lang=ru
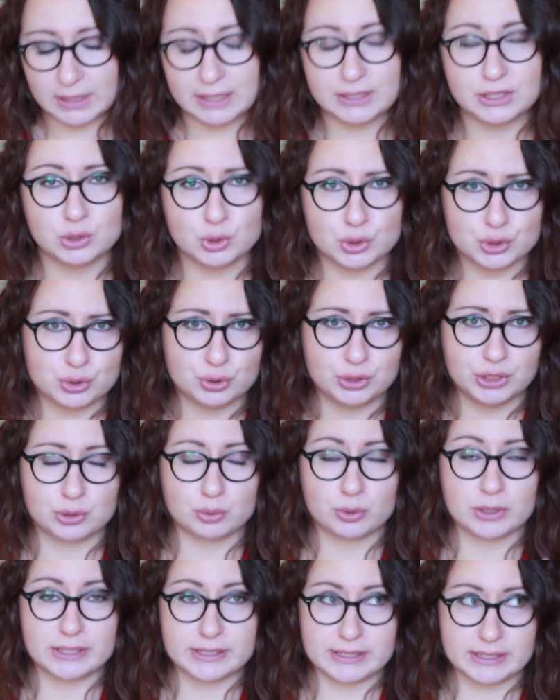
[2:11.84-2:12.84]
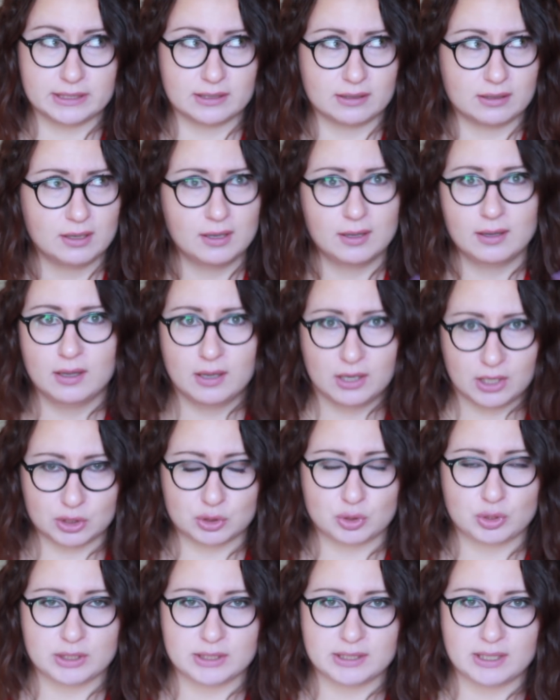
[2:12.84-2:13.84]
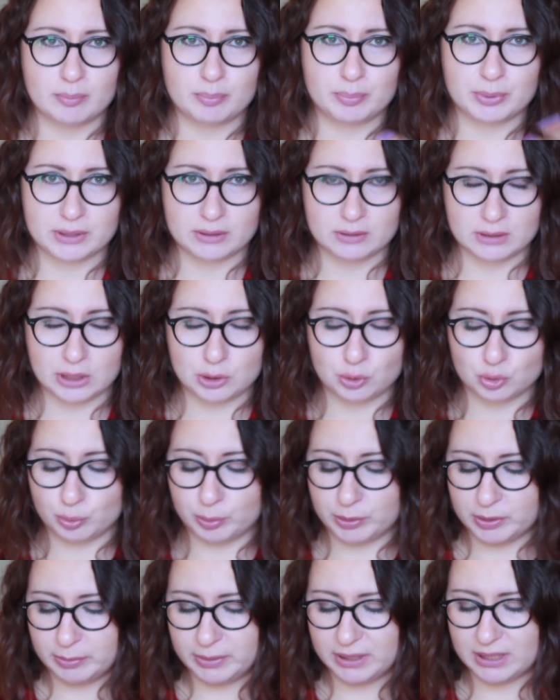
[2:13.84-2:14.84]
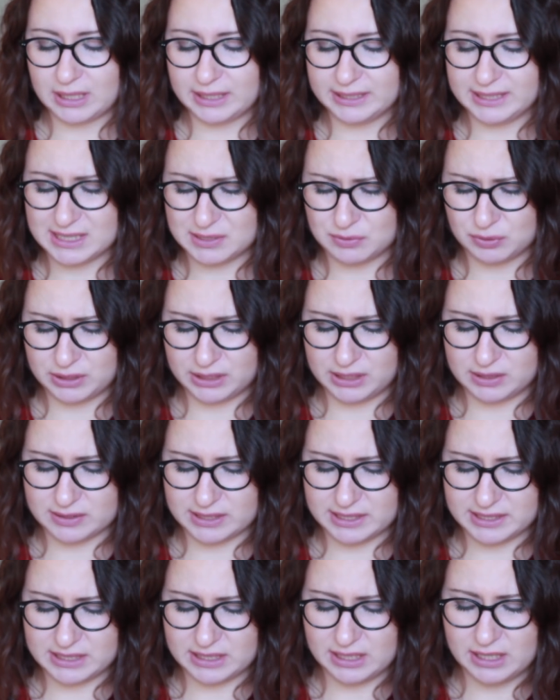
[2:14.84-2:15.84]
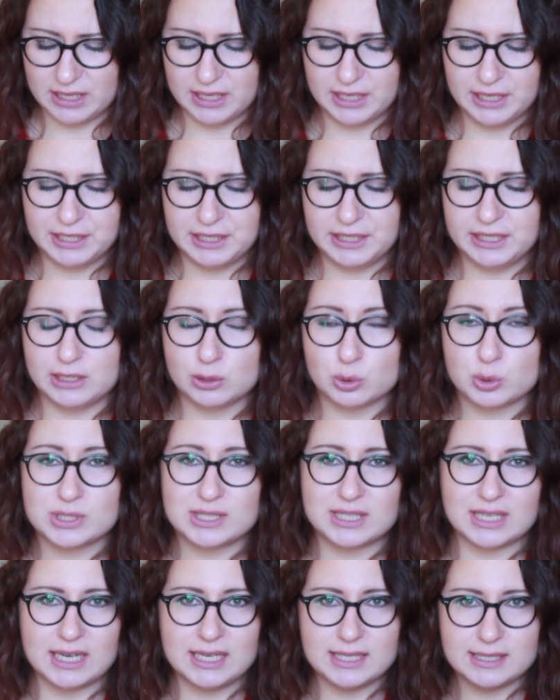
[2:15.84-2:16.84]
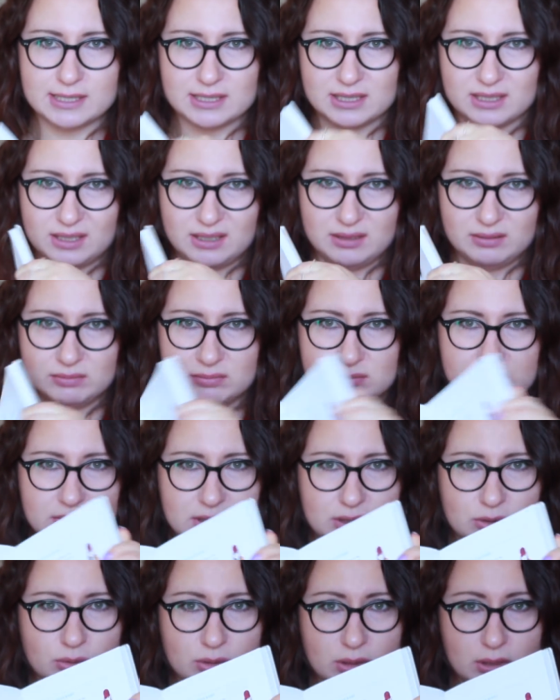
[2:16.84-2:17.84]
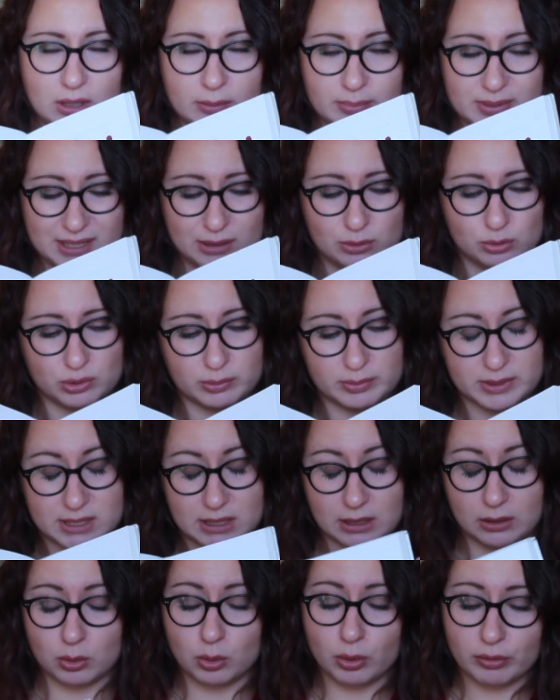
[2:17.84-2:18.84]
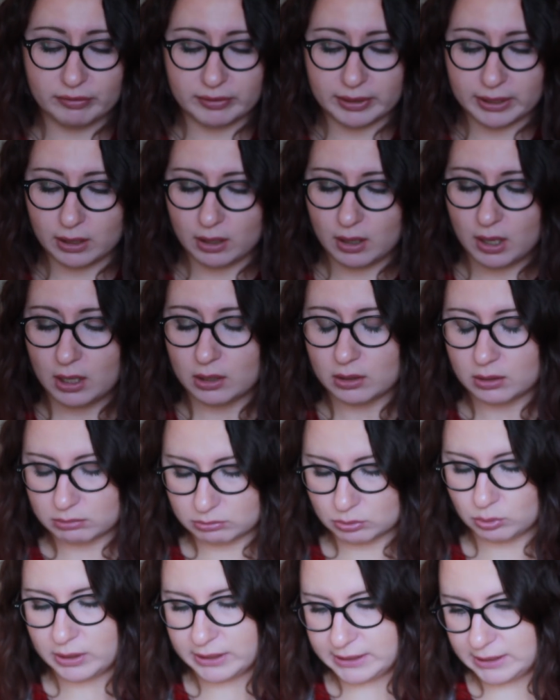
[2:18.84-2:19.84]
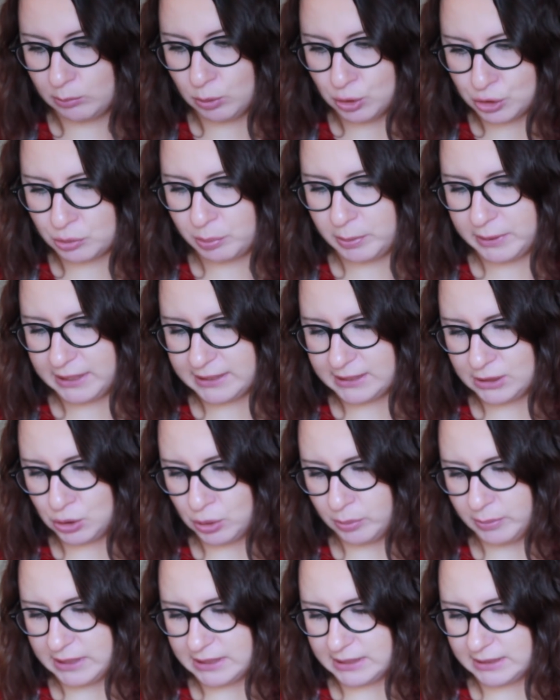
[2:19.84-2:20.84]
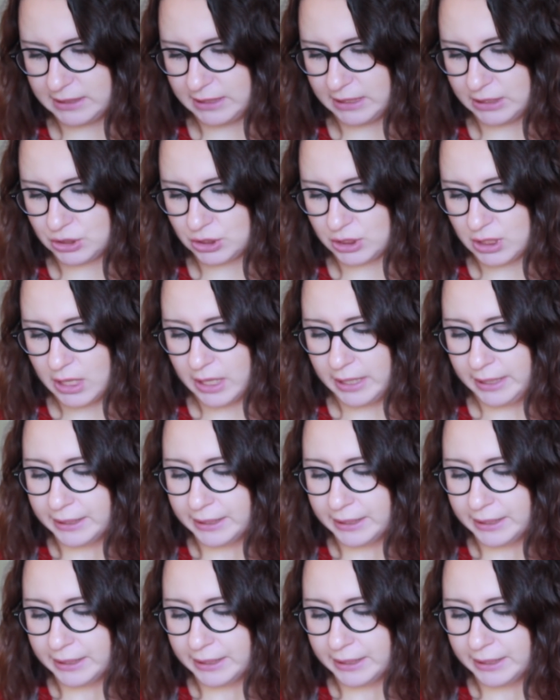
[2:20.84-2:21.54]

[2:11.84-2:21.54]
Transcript: это то, что нету картинок, которые нам дают пример, а есть вот такие, знаете, иллюстрации, которые абсолютно бестолковые, ну, хотя можно понять, о чем есть речь.